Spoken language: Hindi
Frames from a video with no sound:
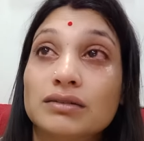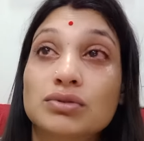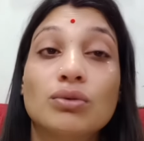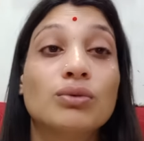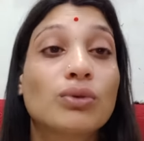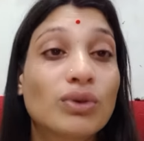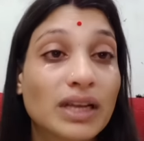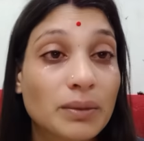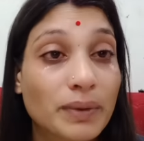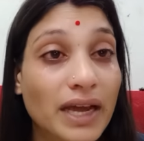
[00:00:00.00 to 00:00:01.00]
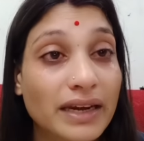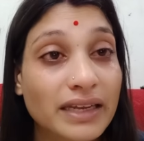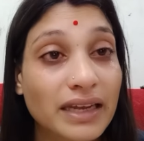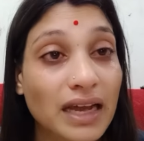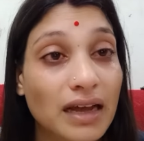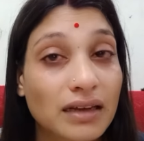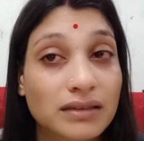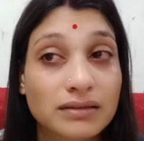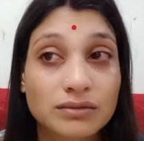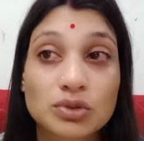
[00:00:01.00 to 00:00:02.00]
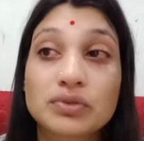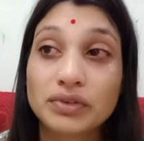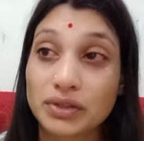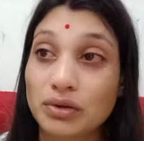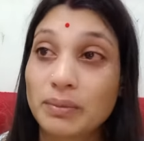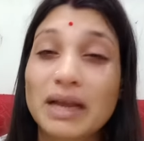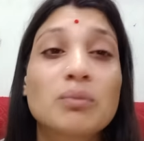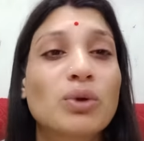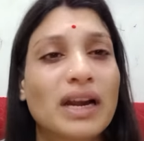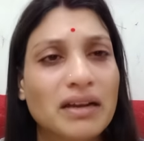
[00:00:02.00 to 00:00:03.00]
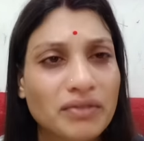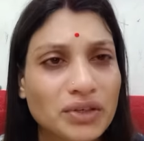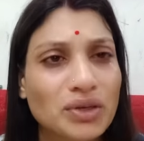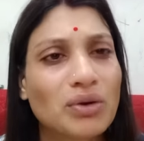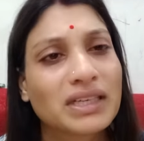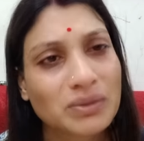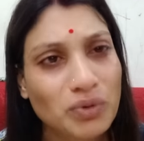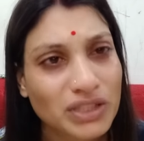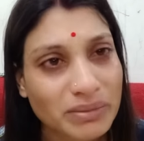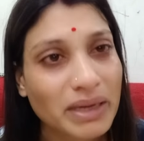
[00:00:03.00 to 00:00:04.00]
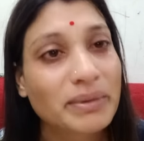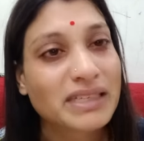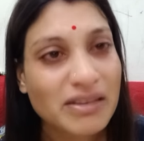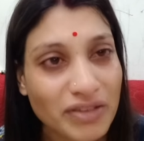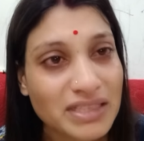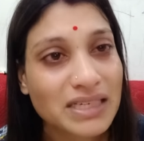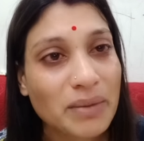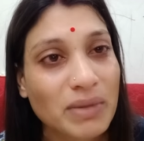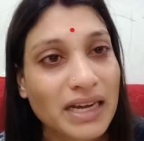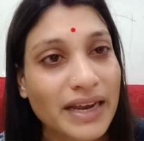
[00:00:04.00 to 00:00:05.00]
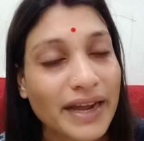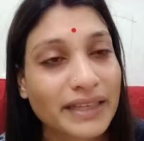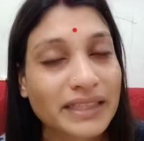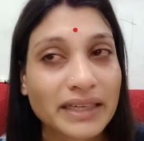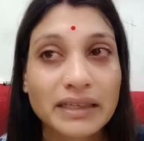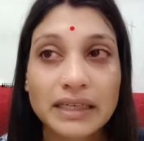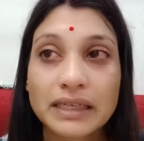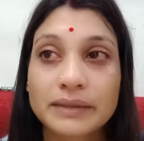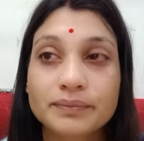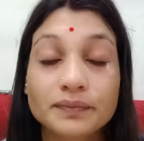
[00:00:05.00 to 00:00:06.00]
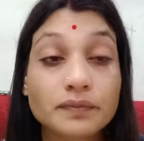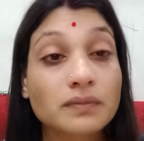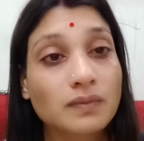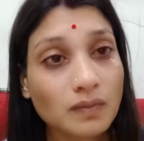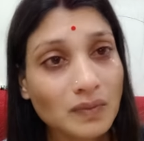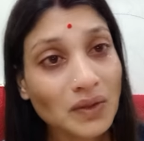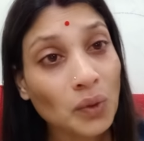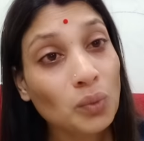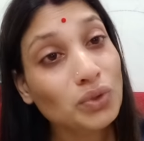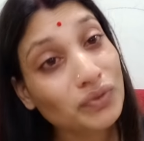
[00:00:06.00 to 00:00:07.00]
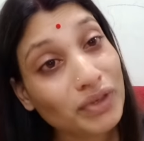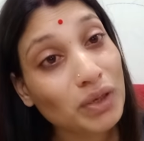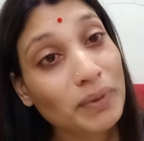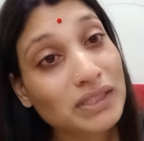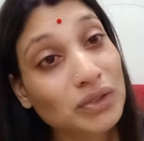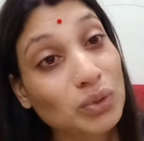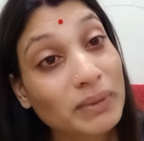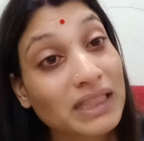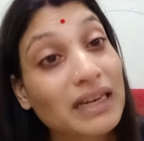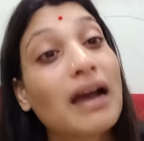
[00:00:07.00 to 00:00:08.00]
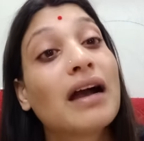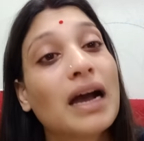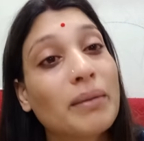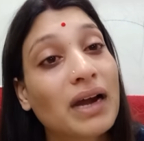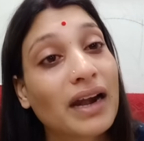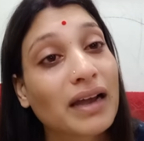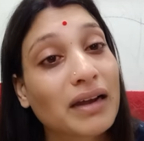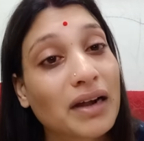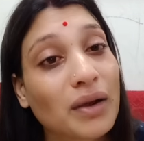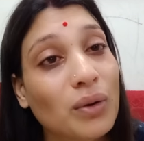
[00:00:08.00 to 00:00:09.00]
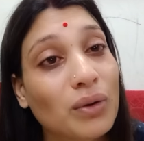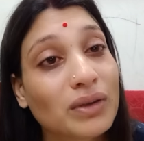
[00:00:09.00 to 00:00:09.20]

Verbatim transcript: सोनू को नहीं प्यार किया उस वीडियो में पुराना वीडियो होगा जब फौजी भाई मेरे से फर्स्ट टाइम मिलने आए थे उस वीडियो पे से तुम इतना हंगामा खड़ा कर रहे हो